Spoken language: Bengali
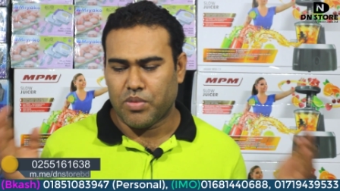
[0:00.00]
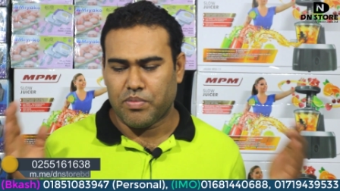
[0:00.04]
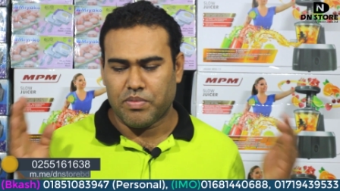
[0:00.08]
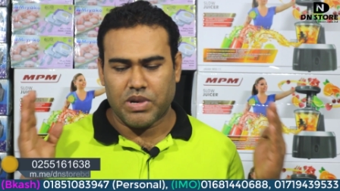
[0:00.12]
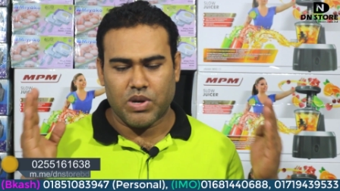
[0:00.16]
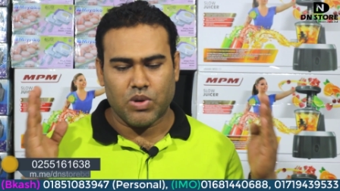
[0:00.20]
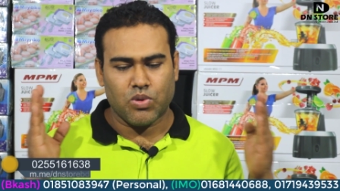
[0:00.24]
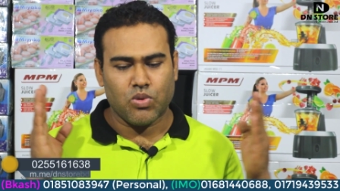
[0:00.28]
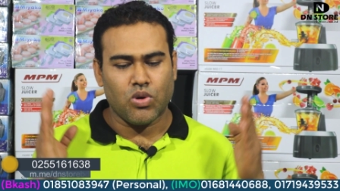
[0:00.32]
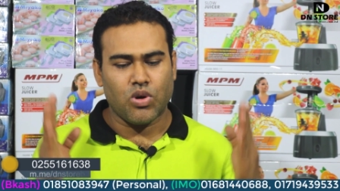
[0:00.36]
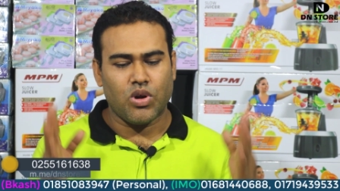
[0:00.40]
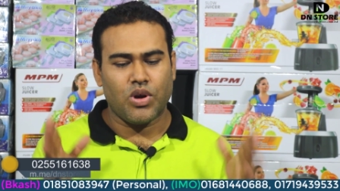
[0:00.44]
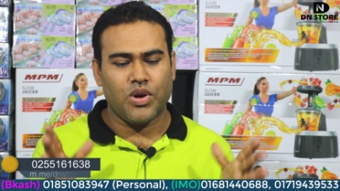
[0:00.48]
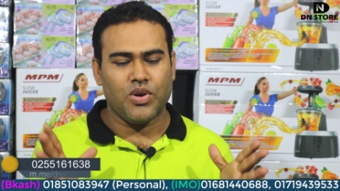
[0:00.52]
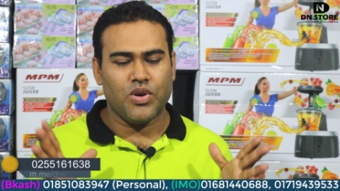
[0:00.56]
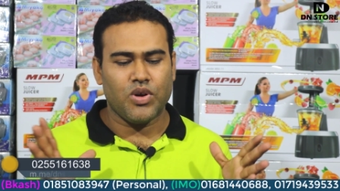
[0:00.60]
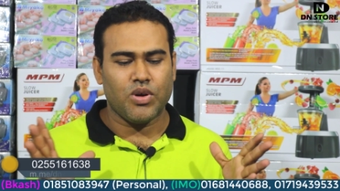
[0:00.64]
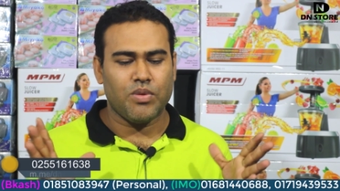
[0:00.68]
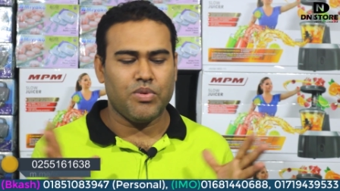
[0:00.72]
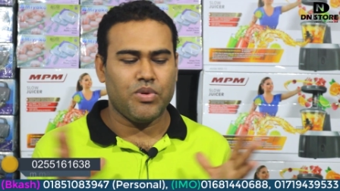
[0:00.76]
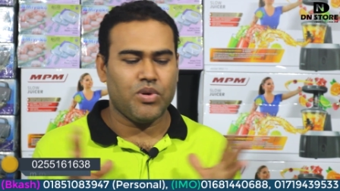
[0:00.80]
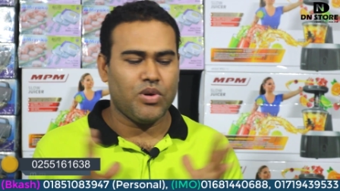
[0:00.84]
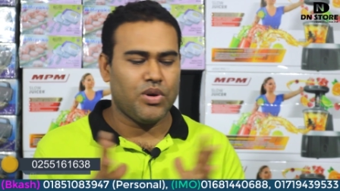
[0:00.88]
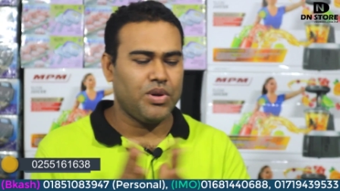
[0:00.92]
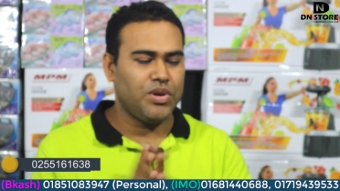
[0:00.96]
মানে কোয়ালিটি
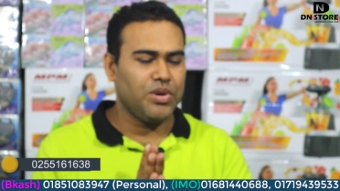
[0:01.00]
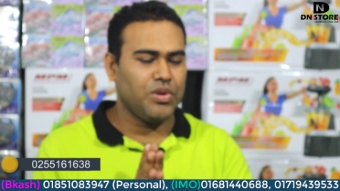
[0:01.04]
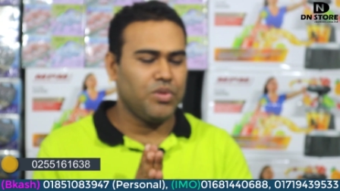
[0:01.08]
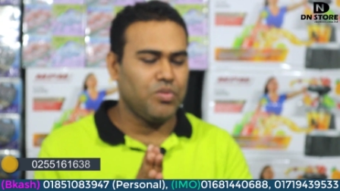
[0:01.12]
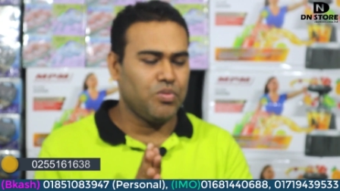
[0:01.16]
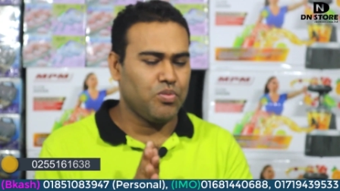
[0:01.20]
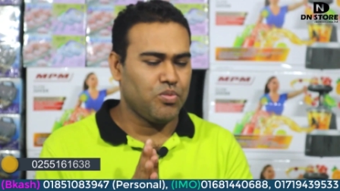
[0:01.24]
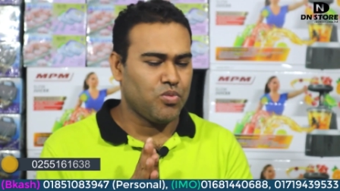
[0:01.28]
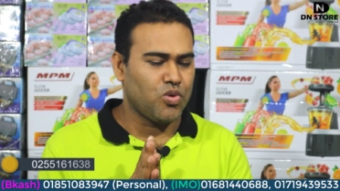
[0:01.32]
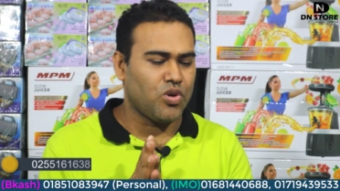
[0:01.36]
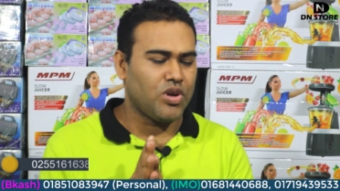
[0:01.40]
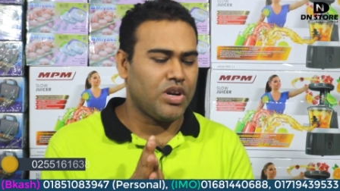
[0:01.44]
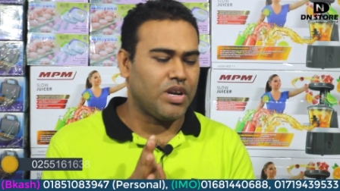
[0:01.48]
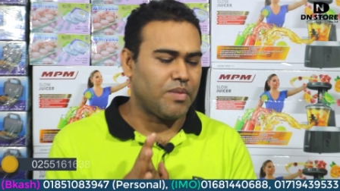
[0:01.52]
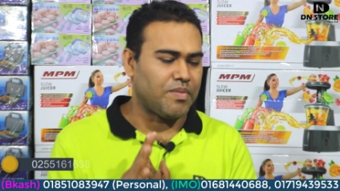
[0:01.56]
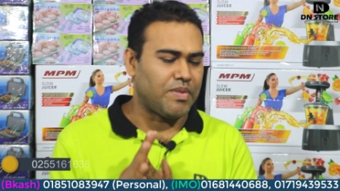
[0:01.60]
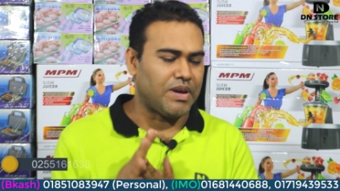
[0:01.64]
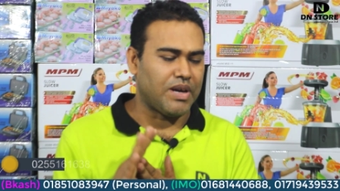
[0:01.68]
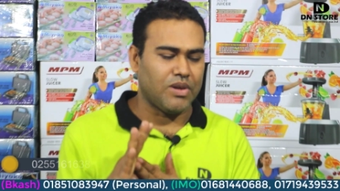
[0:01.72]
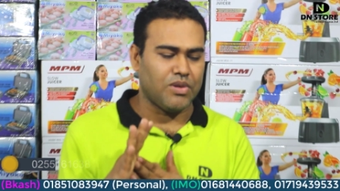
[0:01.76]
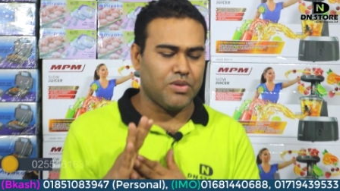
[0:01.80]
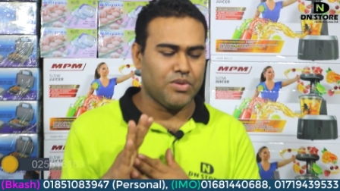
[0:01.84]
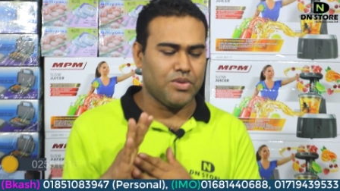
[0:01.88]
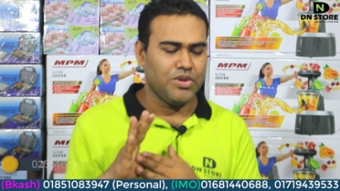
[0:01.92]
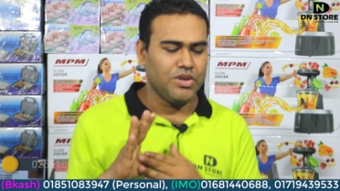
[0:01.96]
হবে অনেক অনেক
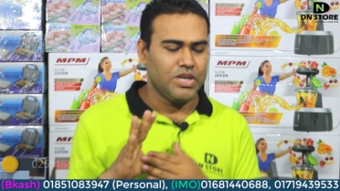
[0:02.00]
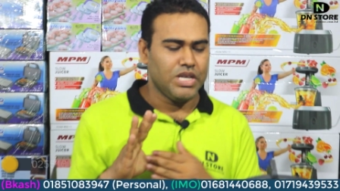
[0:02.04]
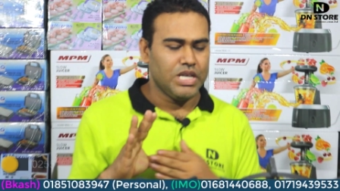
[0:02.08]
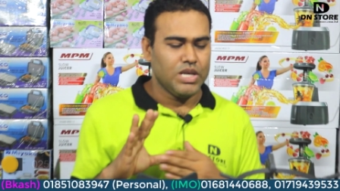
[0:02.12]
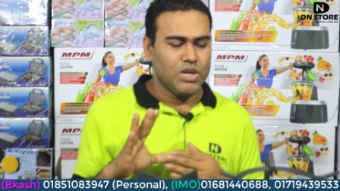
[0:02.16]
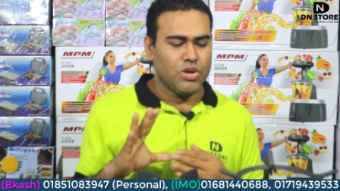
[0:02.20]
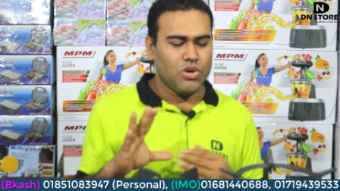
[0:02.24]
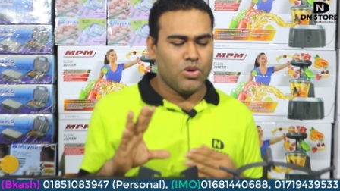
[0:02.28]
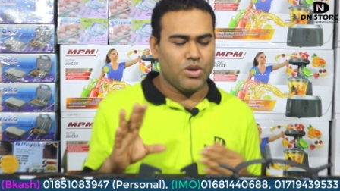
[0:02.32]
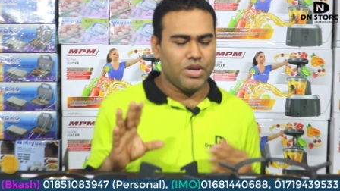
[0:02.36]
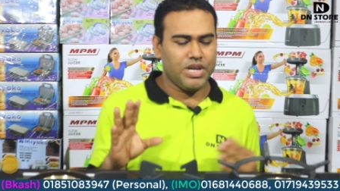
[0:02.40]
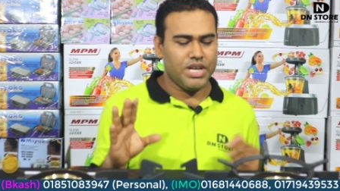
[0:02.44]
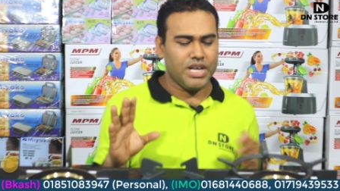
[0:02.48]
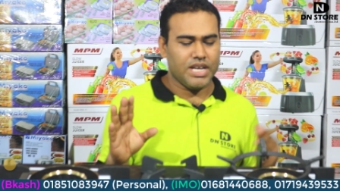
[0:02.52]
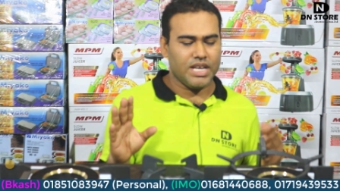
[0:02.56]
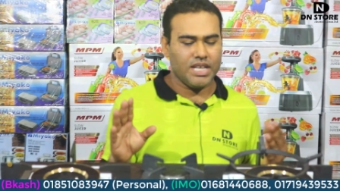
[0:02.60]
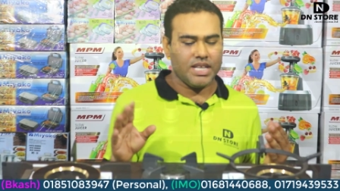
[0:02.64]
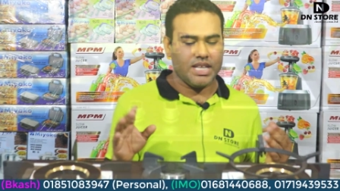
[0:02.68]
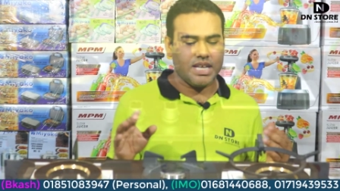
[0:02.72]
ভালো অনেকে